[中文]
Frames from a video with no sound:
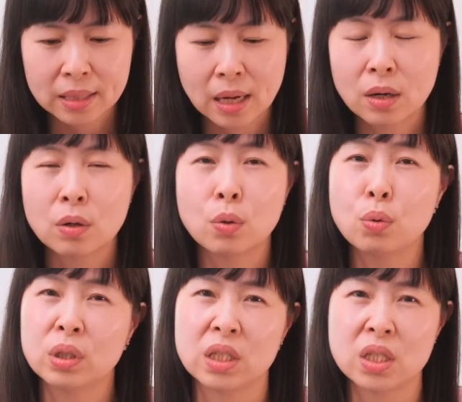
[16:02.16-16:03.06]
然后
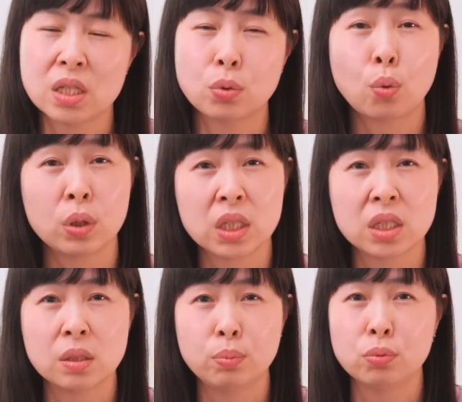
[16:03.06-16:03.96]
或者是多一
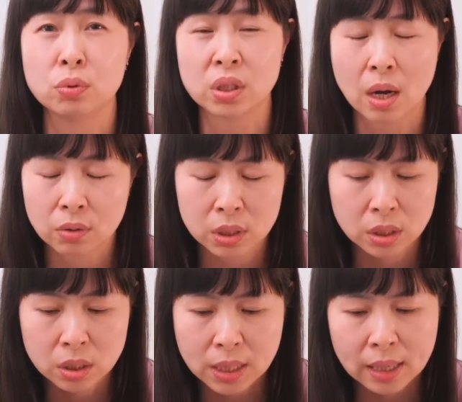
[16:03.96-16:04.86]
事不如少一
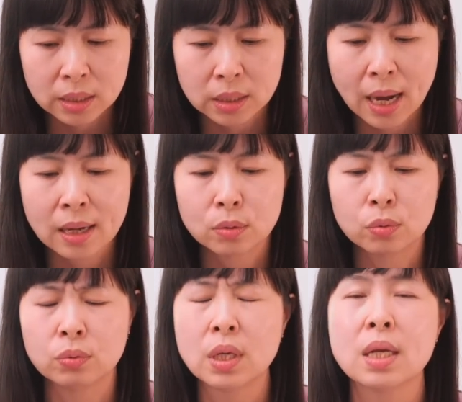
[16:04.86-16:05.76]
事这样的态
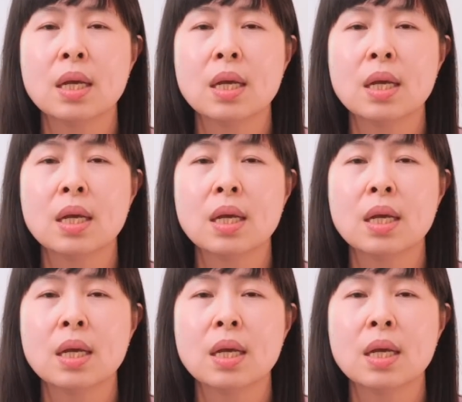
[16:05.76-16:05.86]
度。